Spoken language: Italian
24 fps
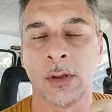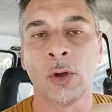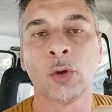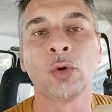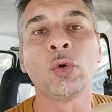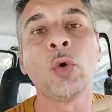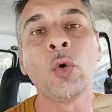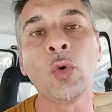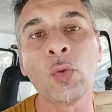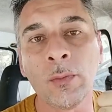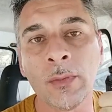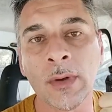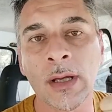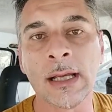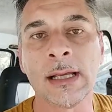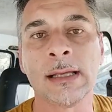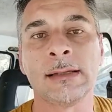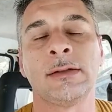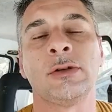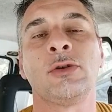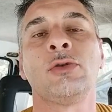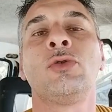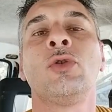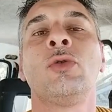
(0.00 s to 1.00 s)
tu
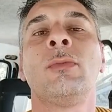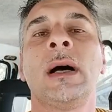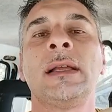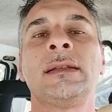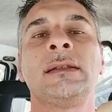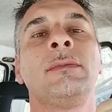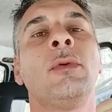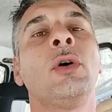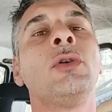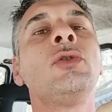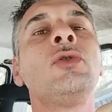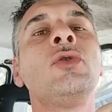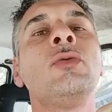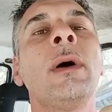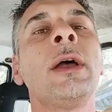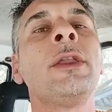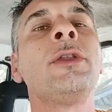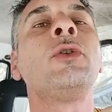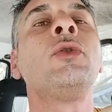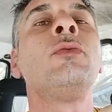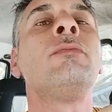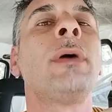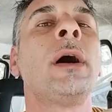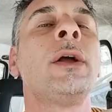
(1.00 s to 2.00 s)
si chiude un matrimonio non un
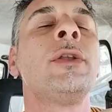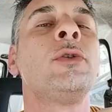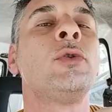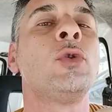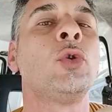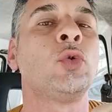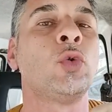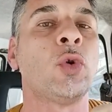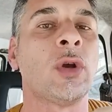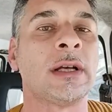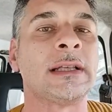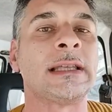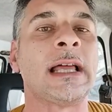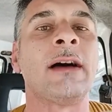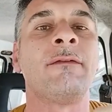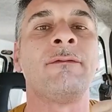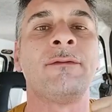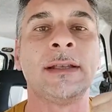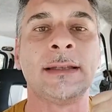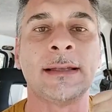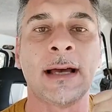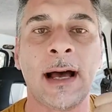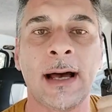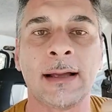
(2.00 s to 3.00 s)
medico compagno tuo che ti ha
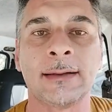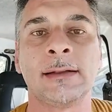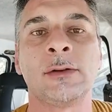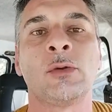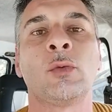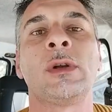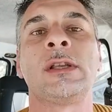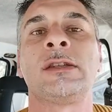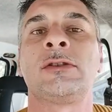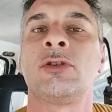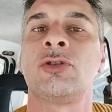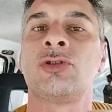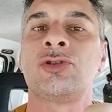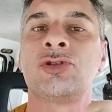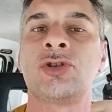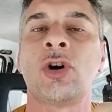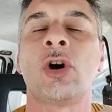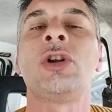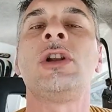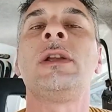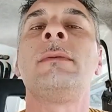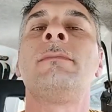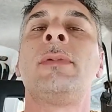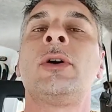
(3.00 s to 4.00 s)
invitato in questo
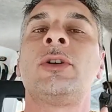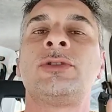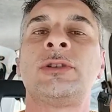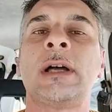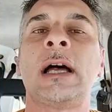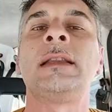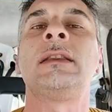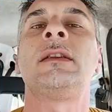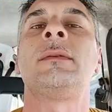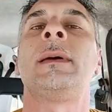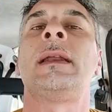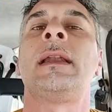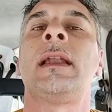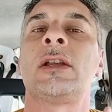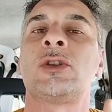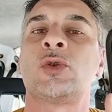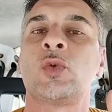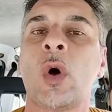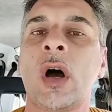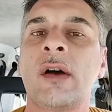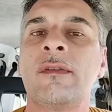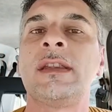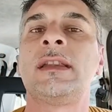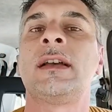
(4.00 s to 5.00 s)
giorno importante per la
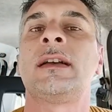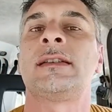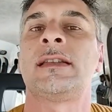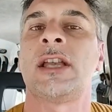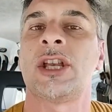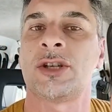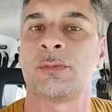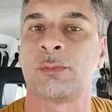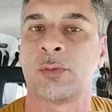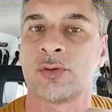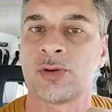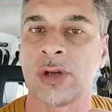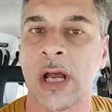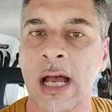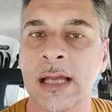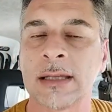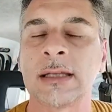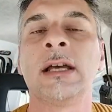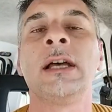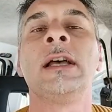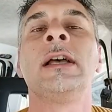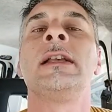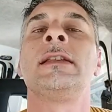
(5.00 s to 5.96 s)
sua vita che sei sposato,